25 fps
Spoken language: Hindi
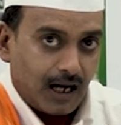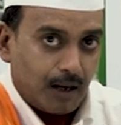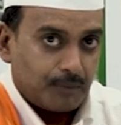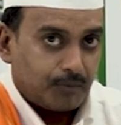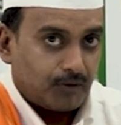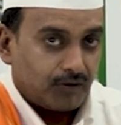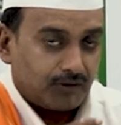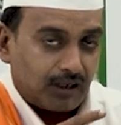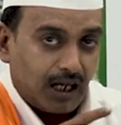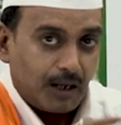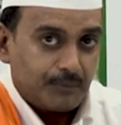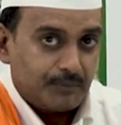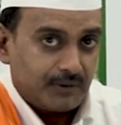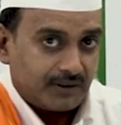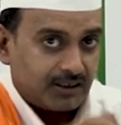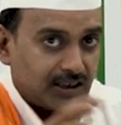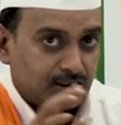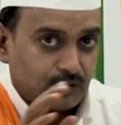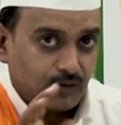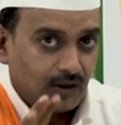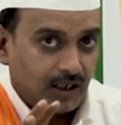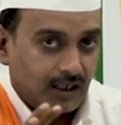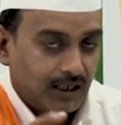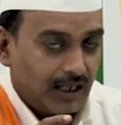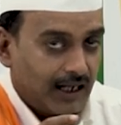आपको
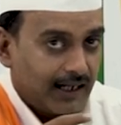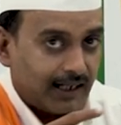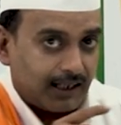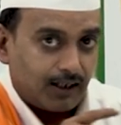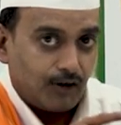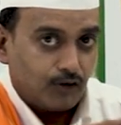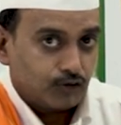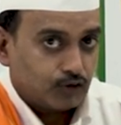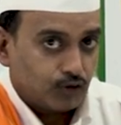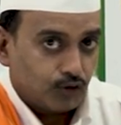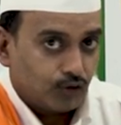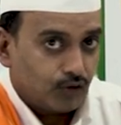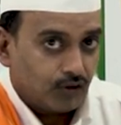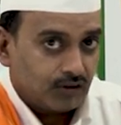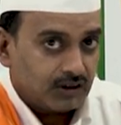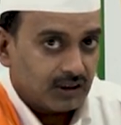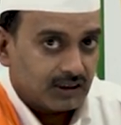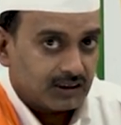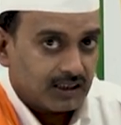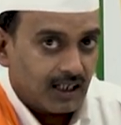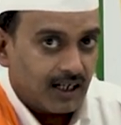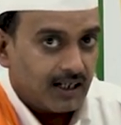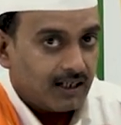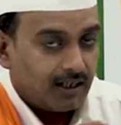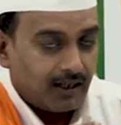डायबिटीज़ वाला खाने का वो तो गोली
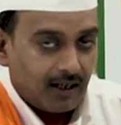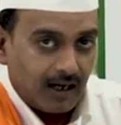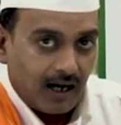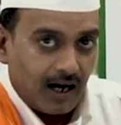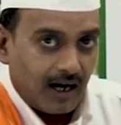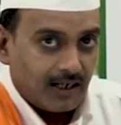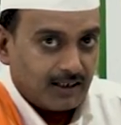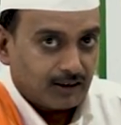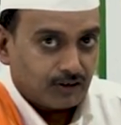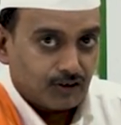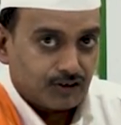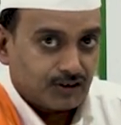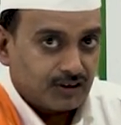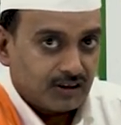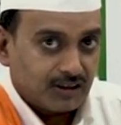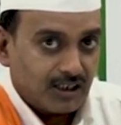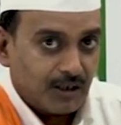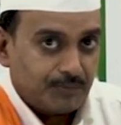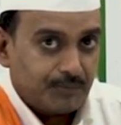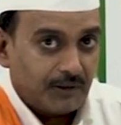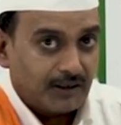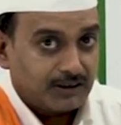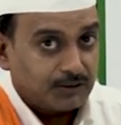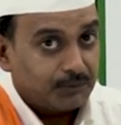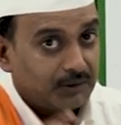था और ये तो
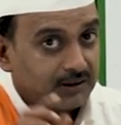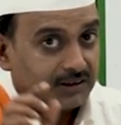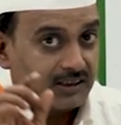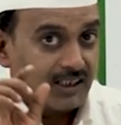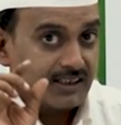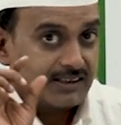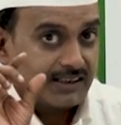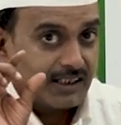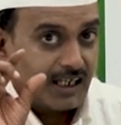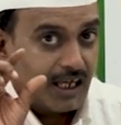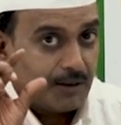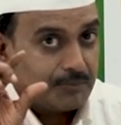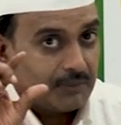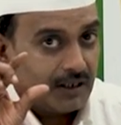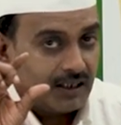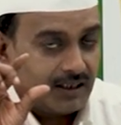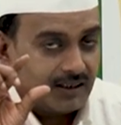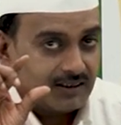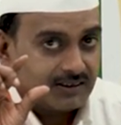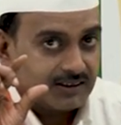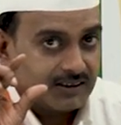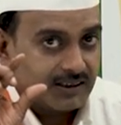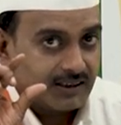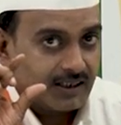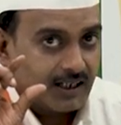सिरप है इसमें 30 एम
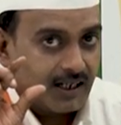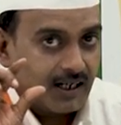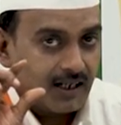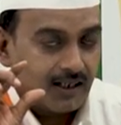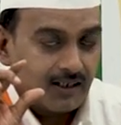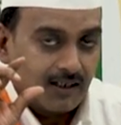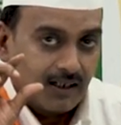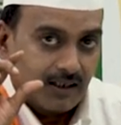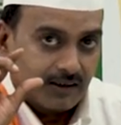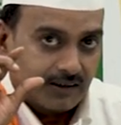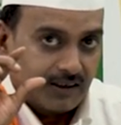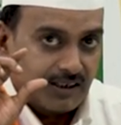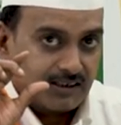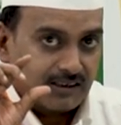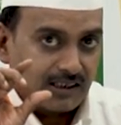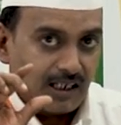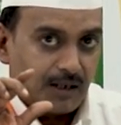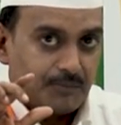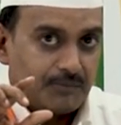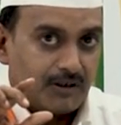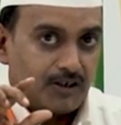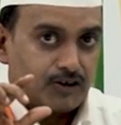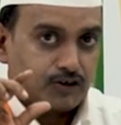लीजिएगा 30 एम